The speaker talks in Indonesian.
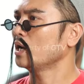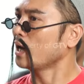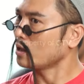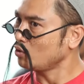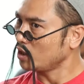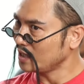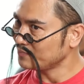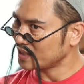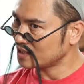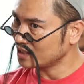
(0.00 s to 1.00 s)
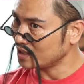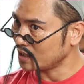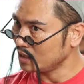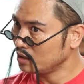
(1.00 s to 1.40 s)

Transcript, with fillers: Eh lu orang pada dengar ya.